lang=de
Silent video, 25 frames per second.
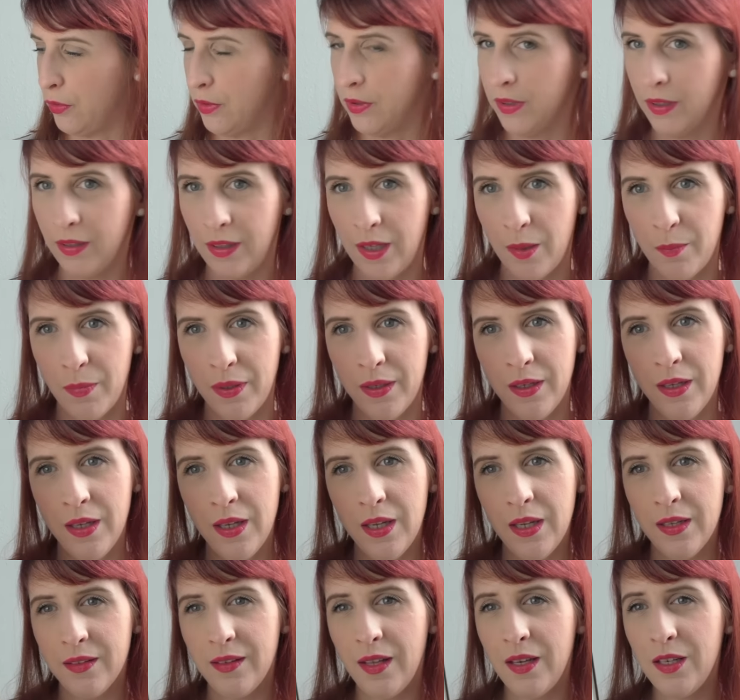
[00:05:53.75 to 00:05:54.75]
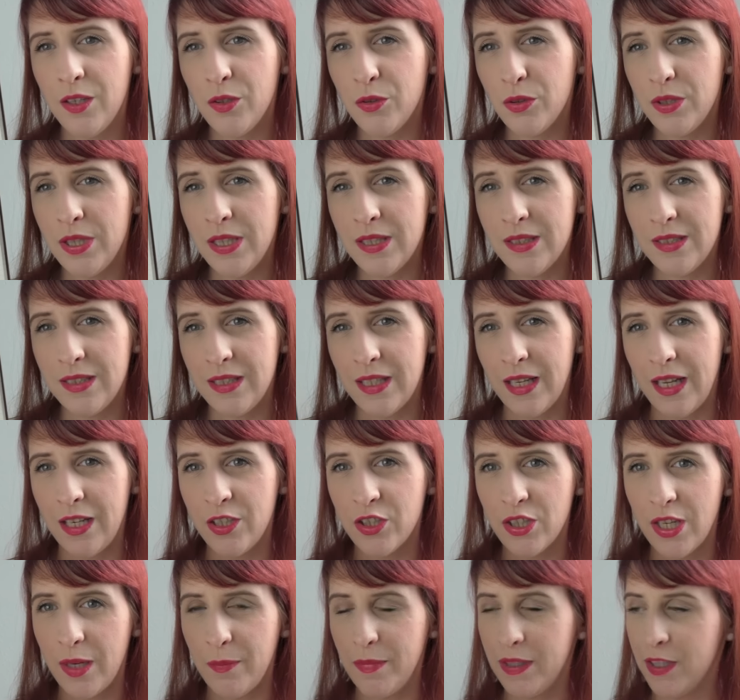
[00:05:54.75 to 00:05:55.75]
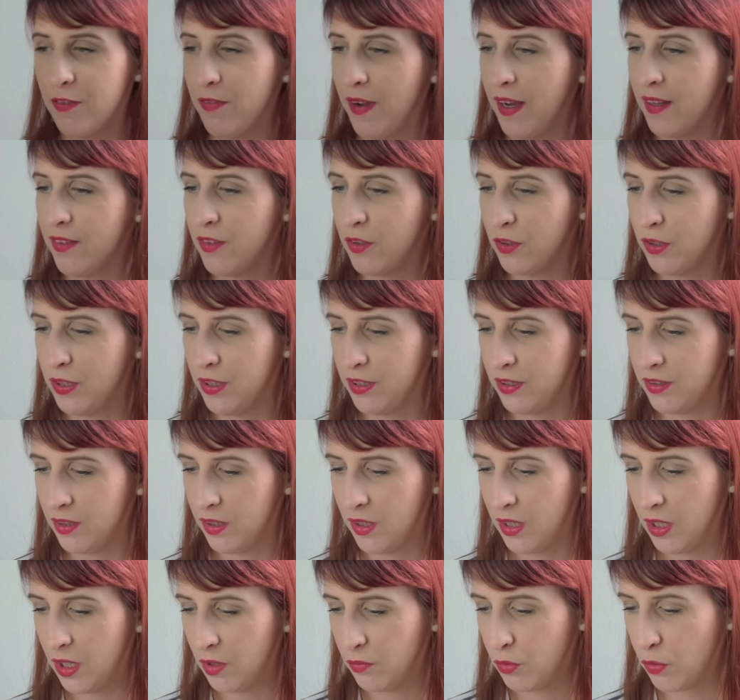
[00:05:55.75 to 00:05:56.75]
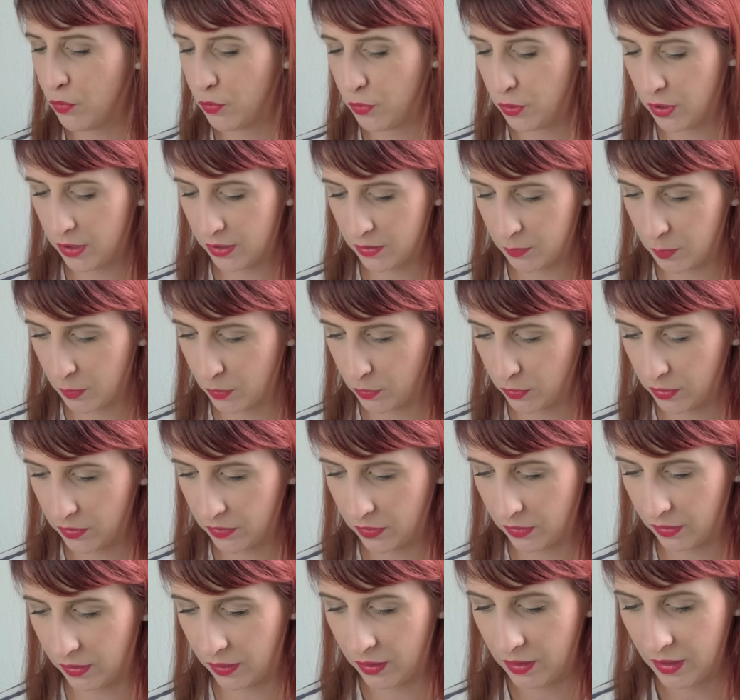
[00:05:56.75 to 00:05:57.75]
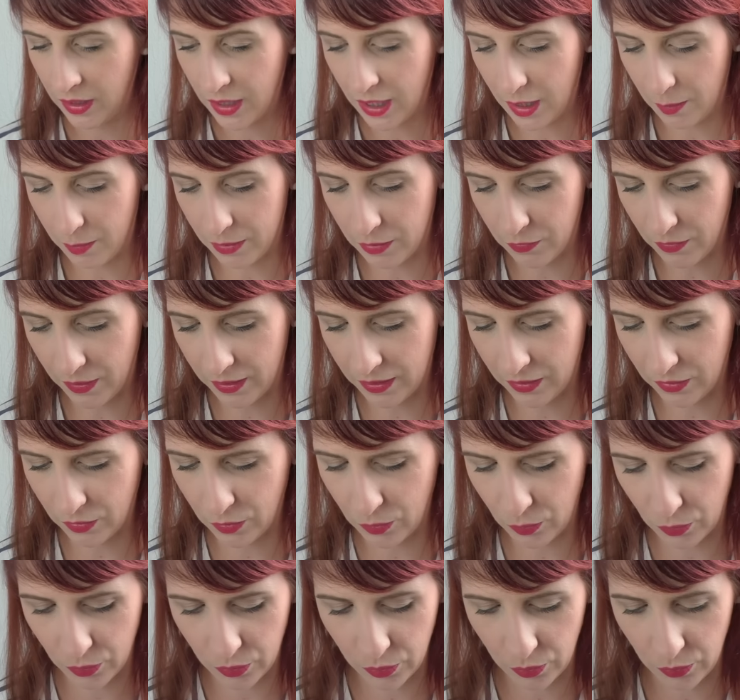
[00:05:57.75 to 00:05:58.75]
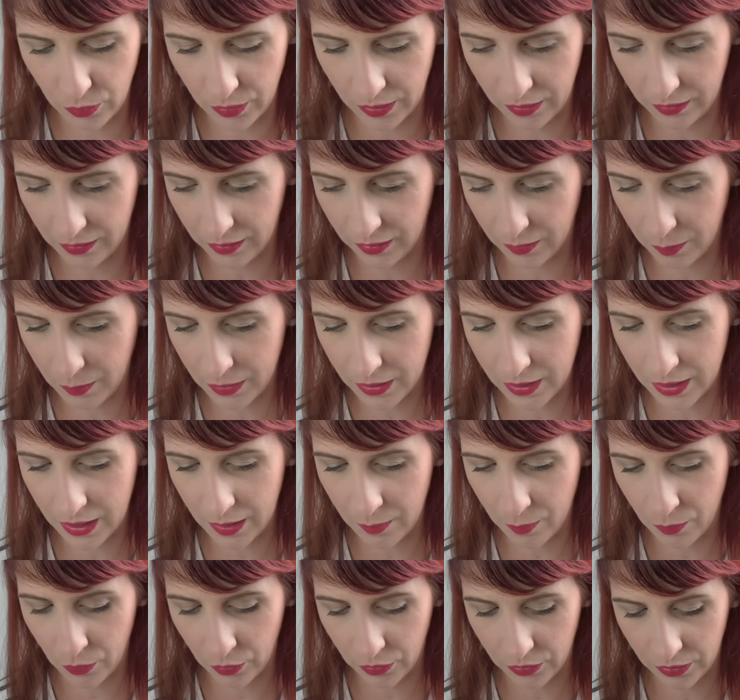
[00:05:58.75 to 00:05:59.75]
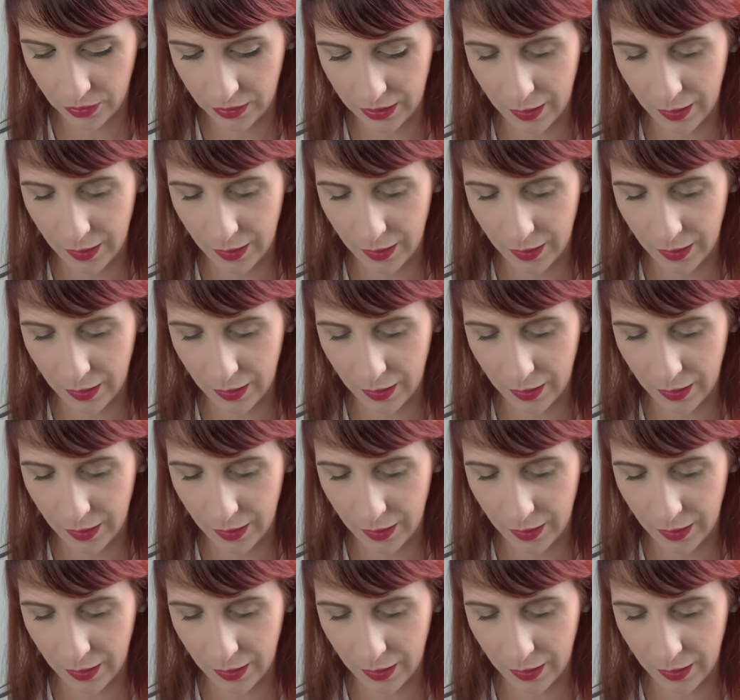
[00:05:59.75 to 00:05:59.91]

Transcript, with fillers: Und dann kann man seine Notizen hier reinschreiben. Ich weiß noch nicht, wofür ich es benutze, aber ich fand es so schön, dass ich es mitnehmen musste.